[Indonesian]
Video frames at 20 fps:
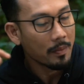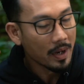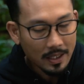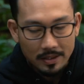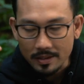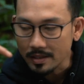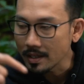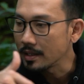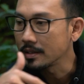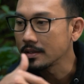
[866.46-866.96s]

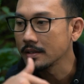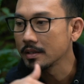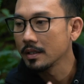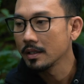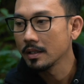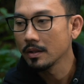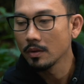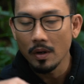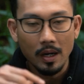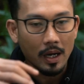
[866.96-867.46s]
Make
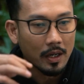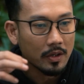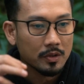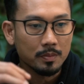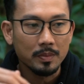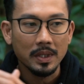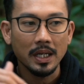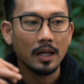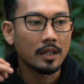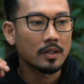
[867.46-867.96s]
sense. Gue harus
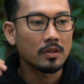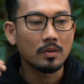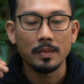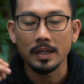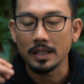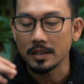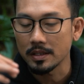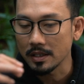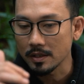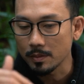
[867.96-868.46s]
bilang itu
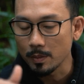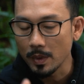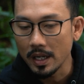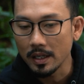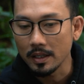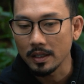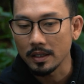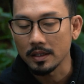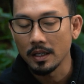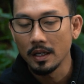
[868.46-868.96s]
make sense
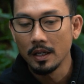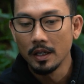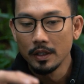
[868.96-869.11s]
banget.